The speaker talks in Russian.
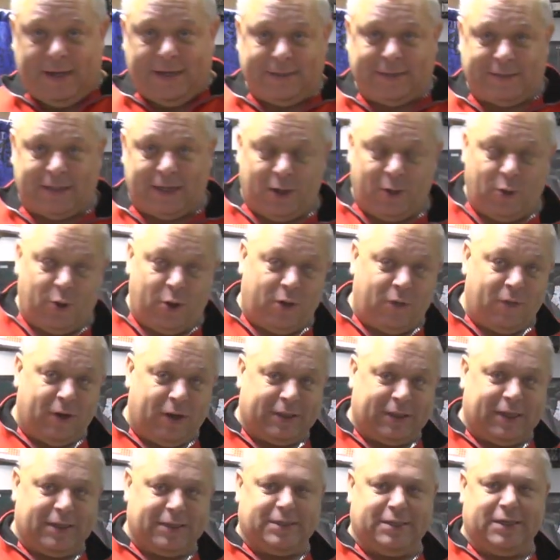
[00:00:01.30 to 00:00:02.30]
Стальной
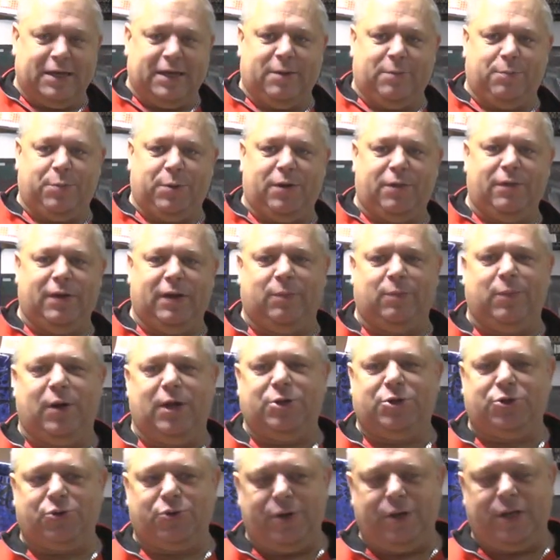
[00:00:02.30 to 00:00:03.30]
хват России, привет
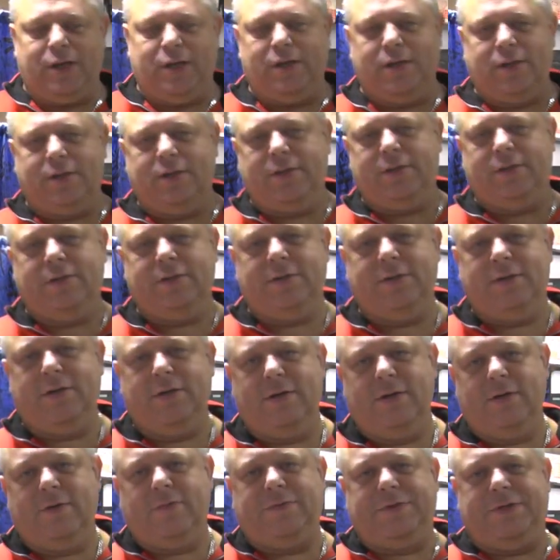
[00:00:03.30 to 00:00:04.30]
большой.
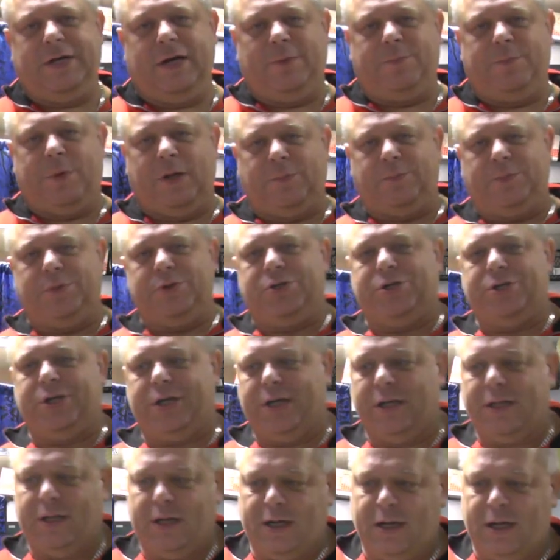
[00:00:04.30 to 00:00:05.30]
Все
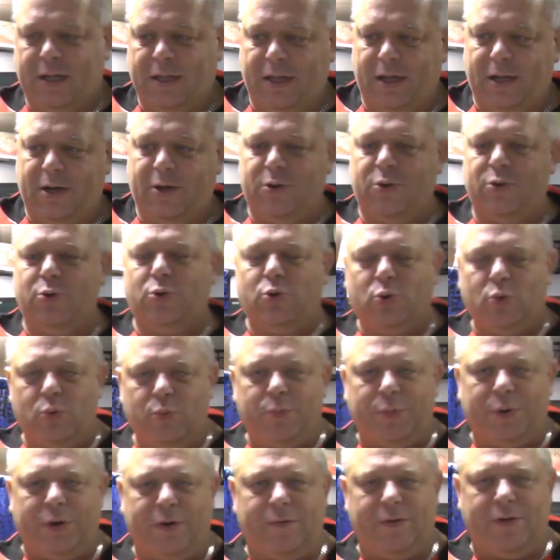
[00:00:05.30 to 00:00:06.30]
подписчики на канале.
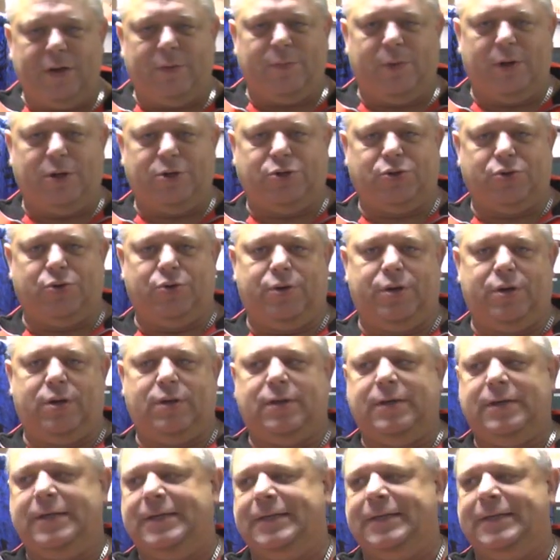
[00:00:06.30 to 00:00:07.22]
YouTube, привет большой.